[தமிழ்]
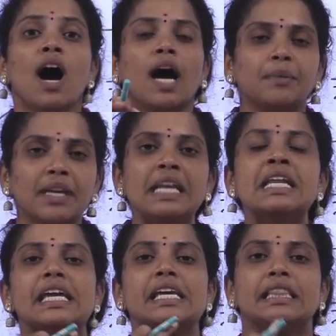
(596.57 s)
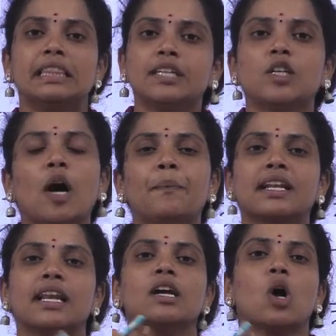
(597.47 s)
அப்படின்னு நீங்கள் எந்த
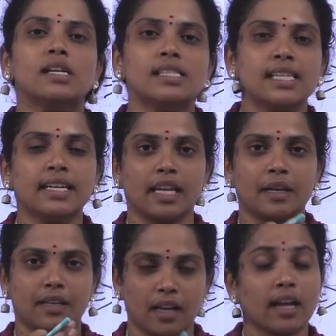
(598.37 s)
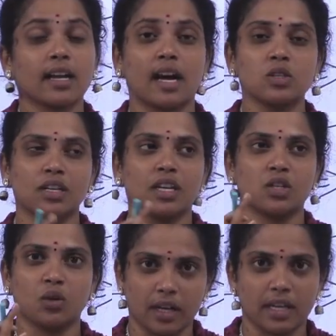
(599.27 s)
டாப்பிக்கில் கான்சன்ட்ரேட்டாக
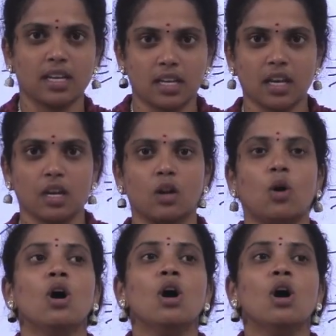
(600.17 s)
கான்சன்ட்ரேஷனோட இருக்கீங்களோ